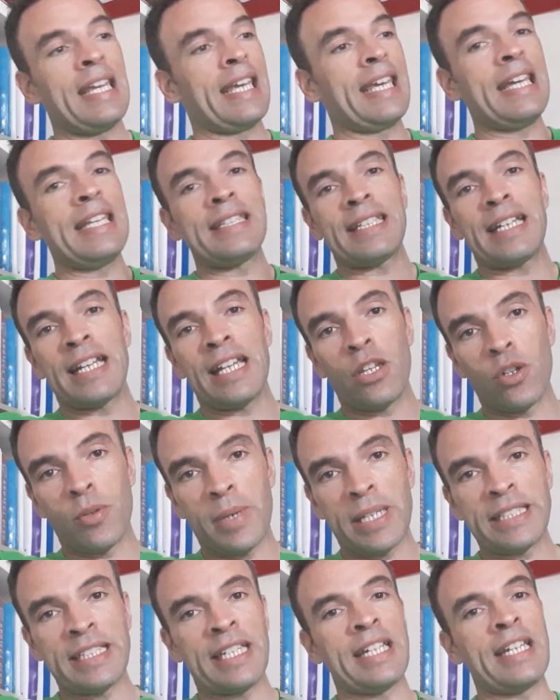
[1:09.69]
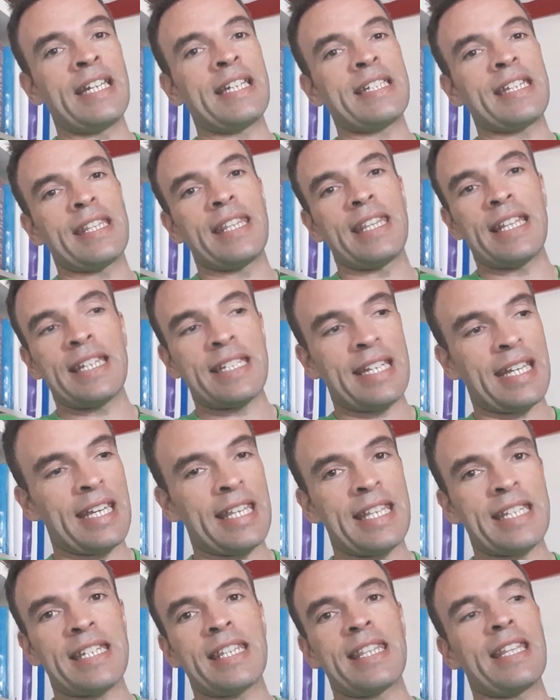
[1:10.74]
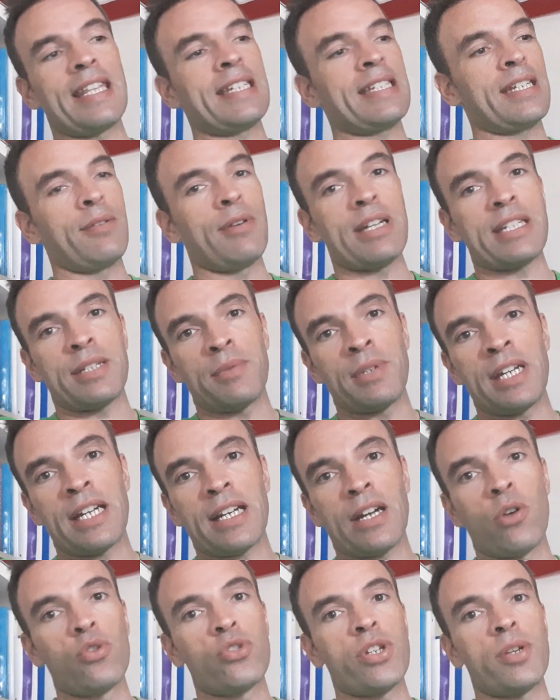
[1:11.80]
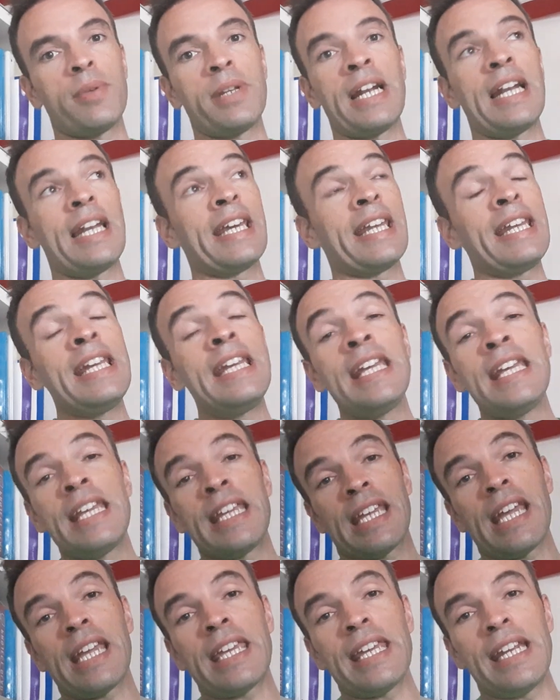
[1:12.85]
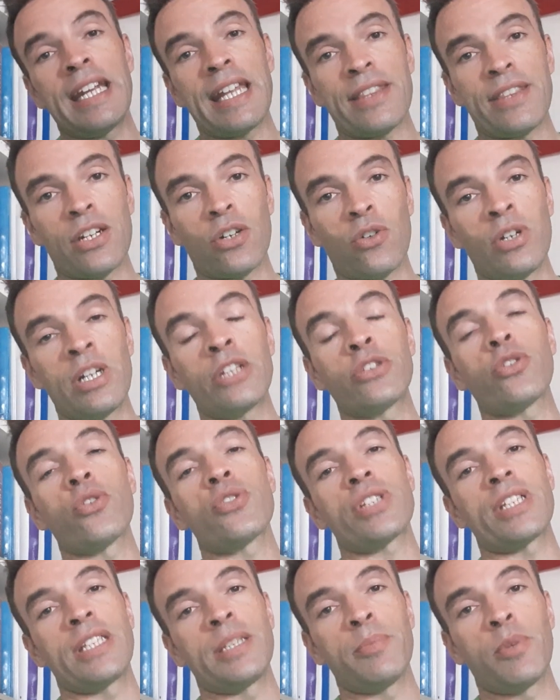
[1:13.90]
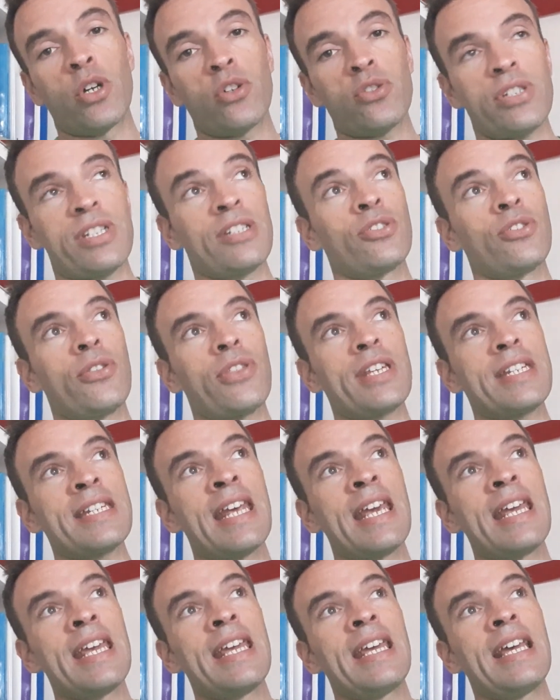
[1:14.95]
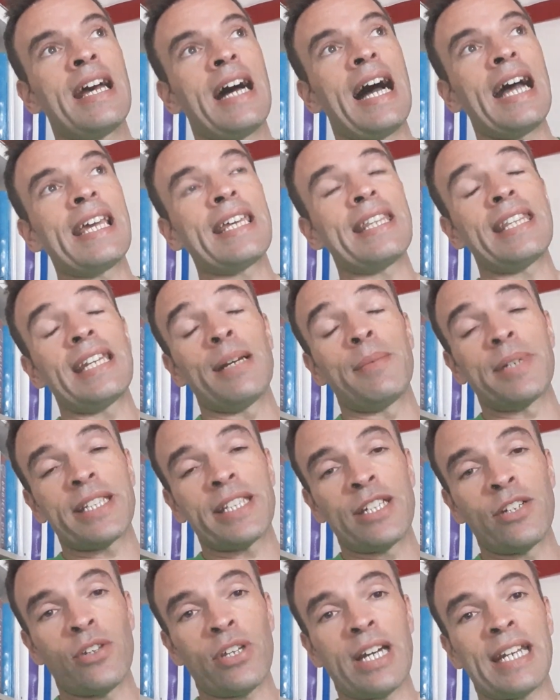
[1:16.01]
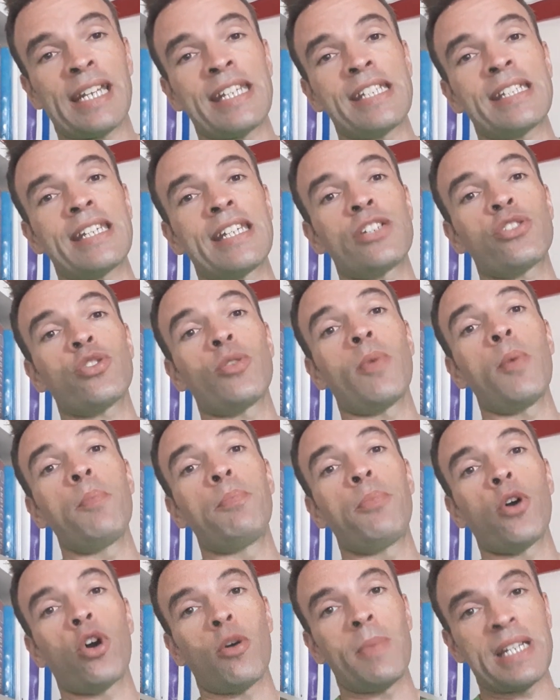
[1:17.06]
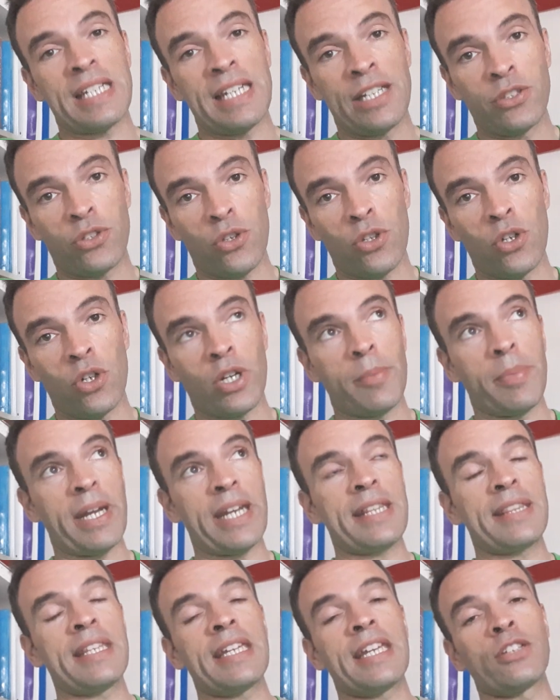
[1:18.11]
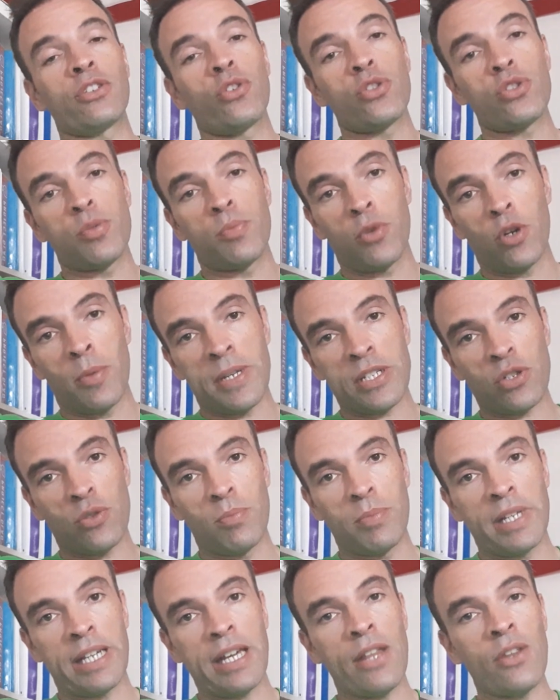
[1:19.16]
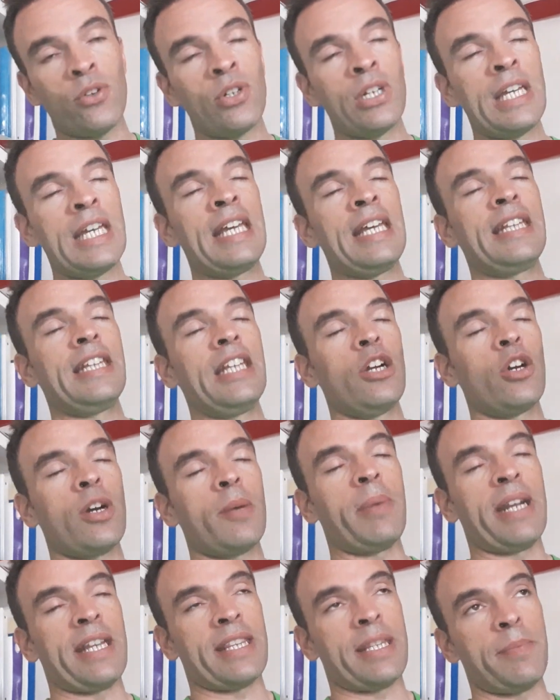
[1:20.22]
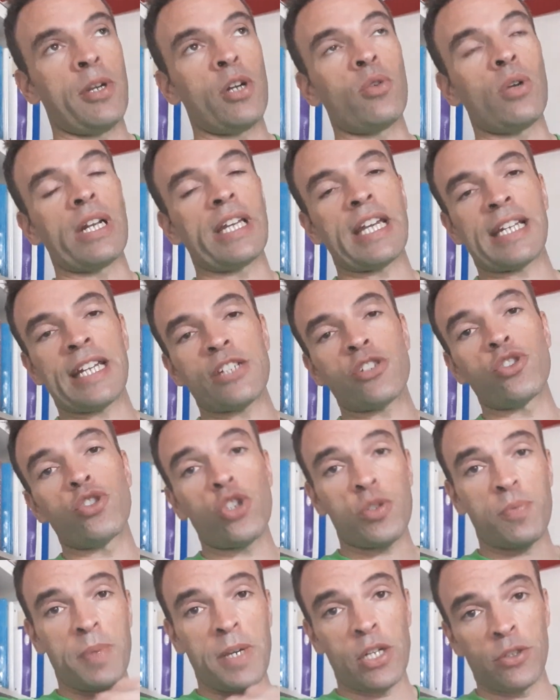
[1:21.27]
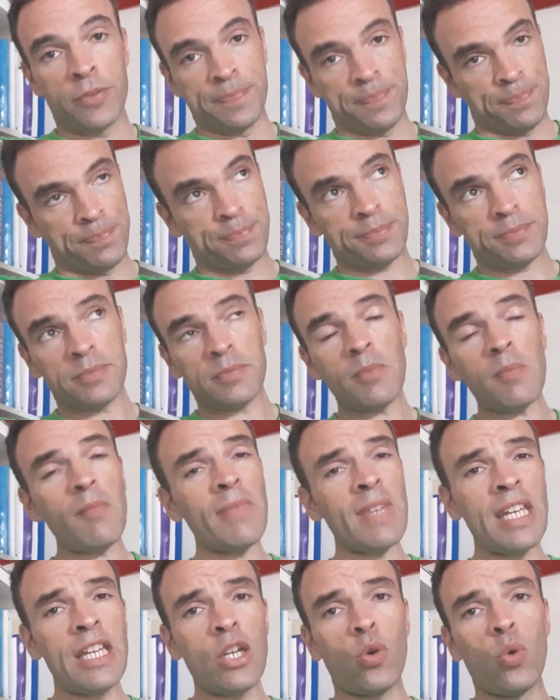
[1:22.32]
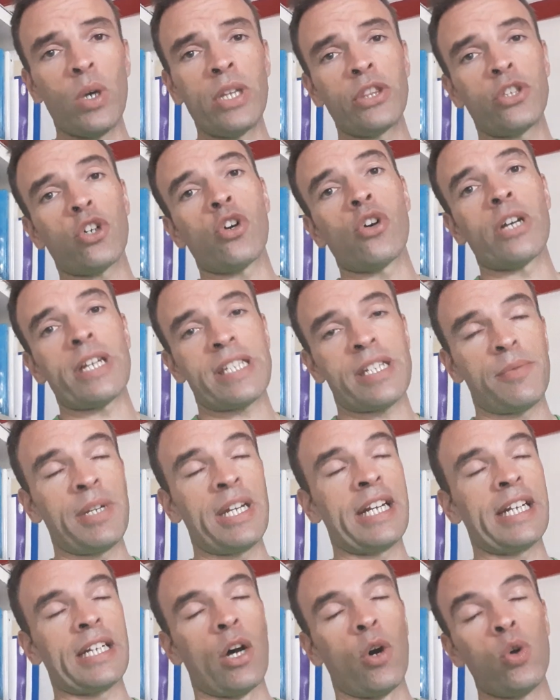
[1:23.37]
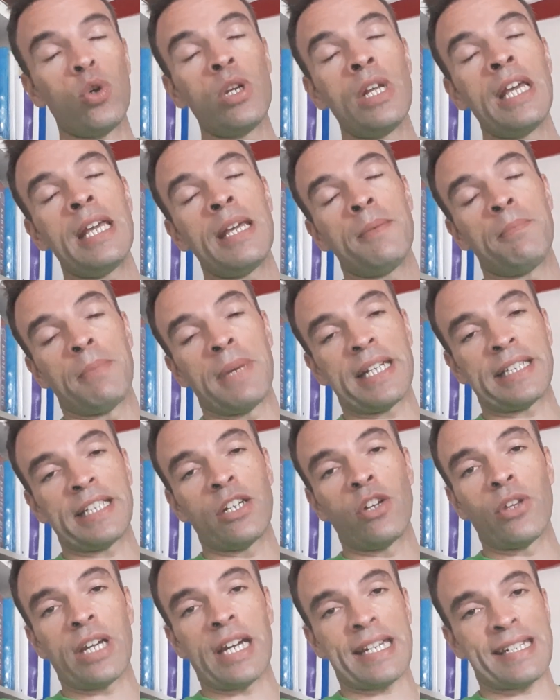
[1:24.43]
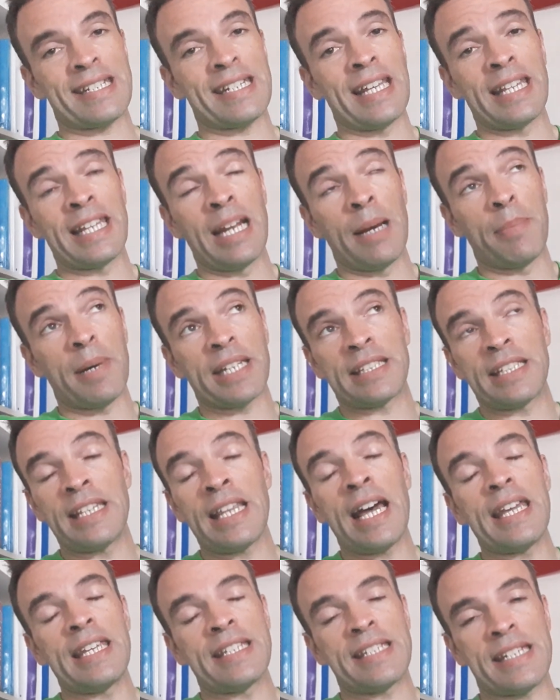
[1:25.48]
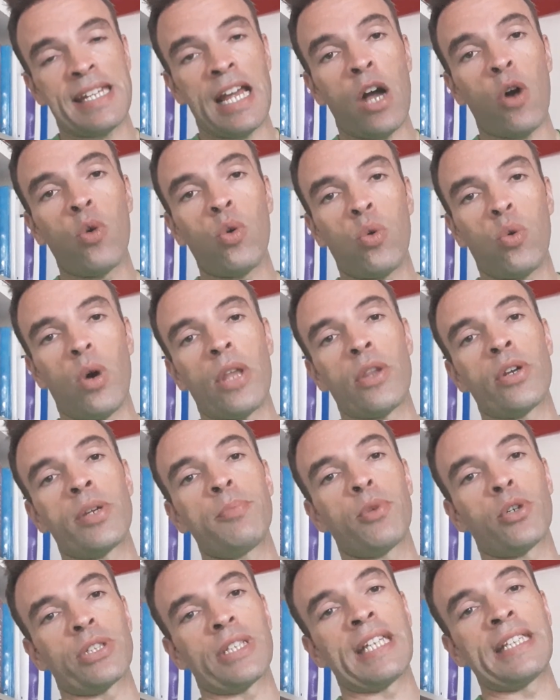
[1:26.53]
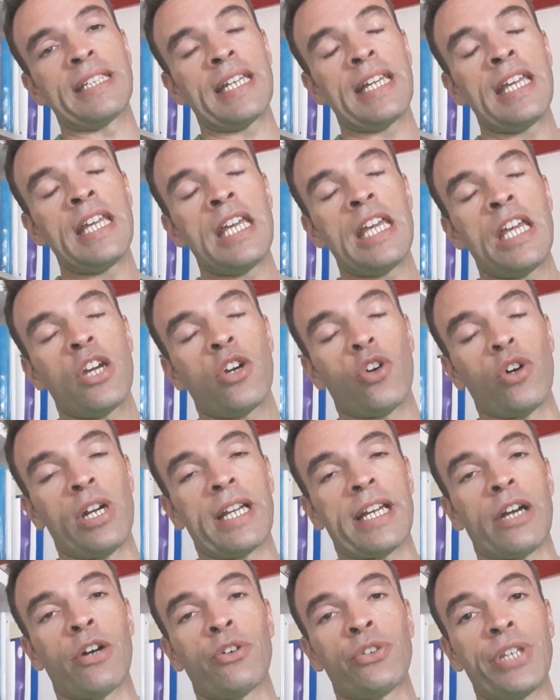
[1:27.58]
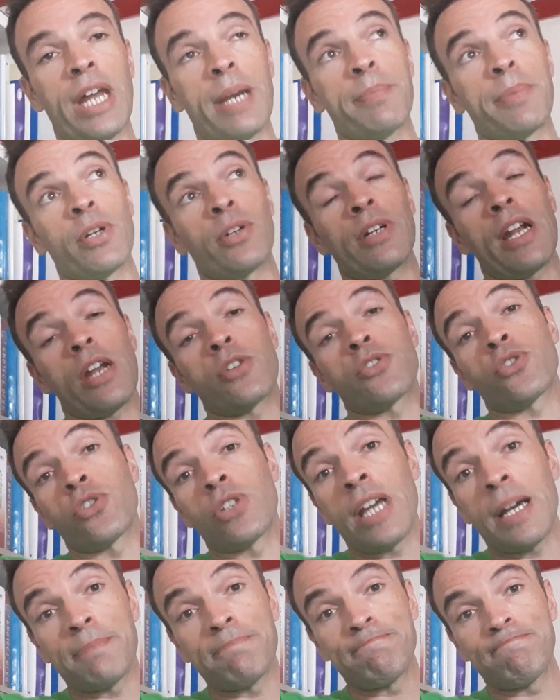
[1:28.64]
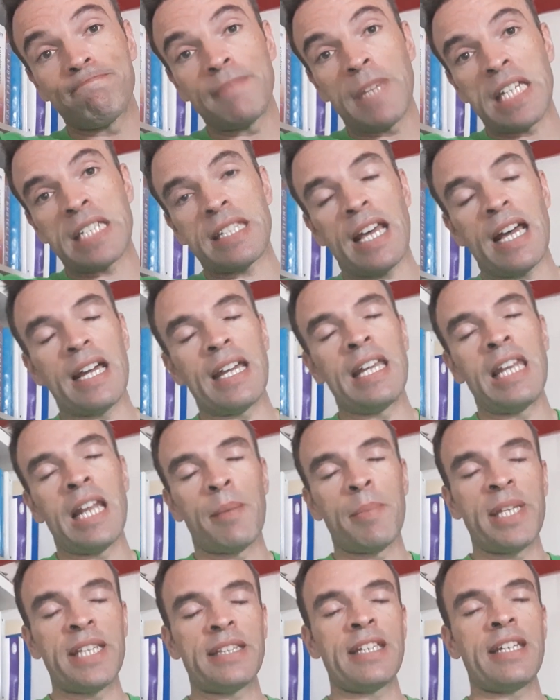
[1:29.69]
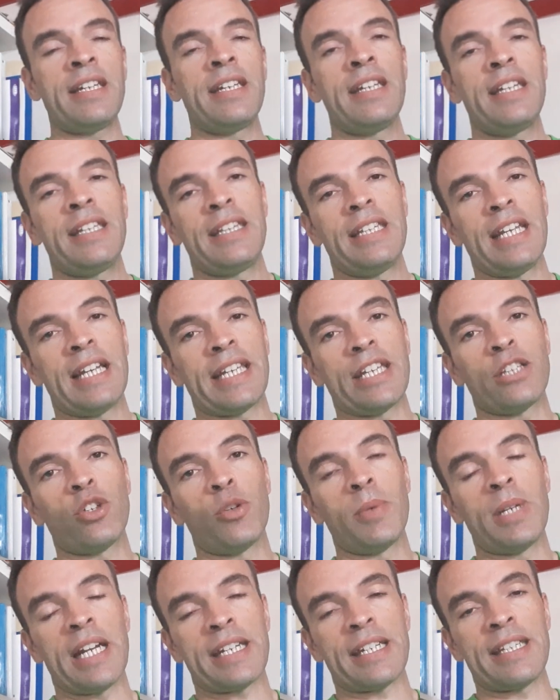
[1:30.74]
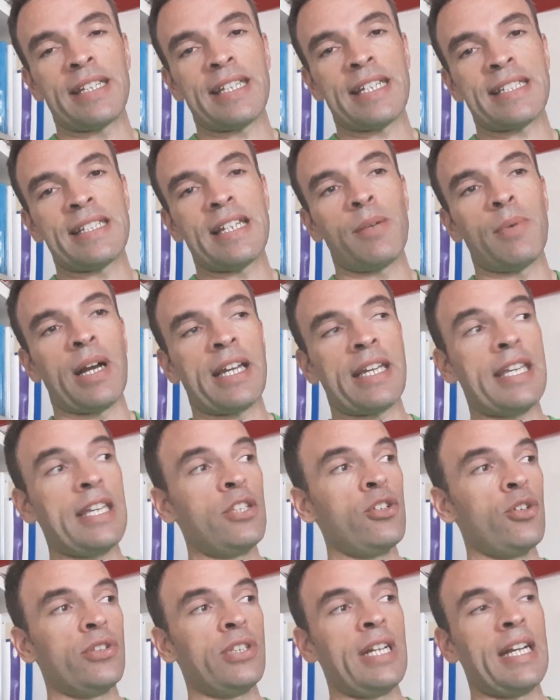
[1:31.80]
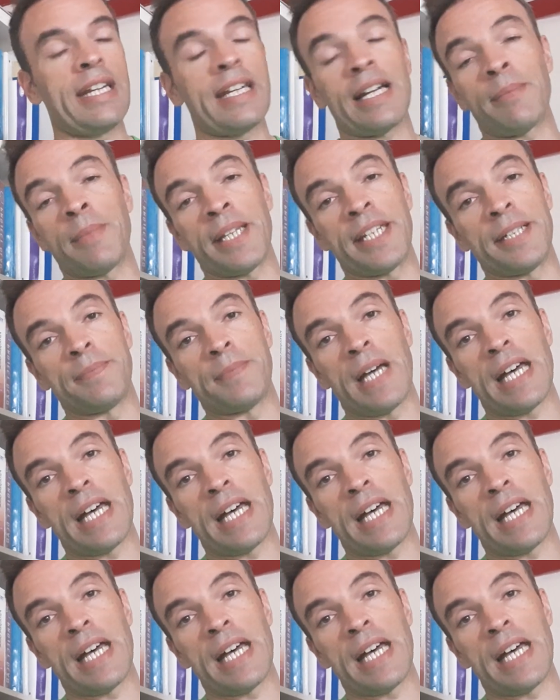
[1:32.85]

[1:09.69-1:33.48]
¿Qué entrenador va a tener? Si Zidane se queda, si Zidane se va, si viene Raúl, si viene Alegri, ¿qué quieren hacer con él? Todo este tipo de cosas. Entonces, hay que decirle a Martín Odegaard que es que esto va un poco más lento de lo que parece y que todo es un poco más complicado de lo que parece. Pero en cualquier caso, yo espero y cuento con que si viene Raúl Martín Odegar sea de la partida y sea un jugador importante con el que contar. Pero claro, eso ya está en la mente del que tome las riendas del banquillo del Real Madrid.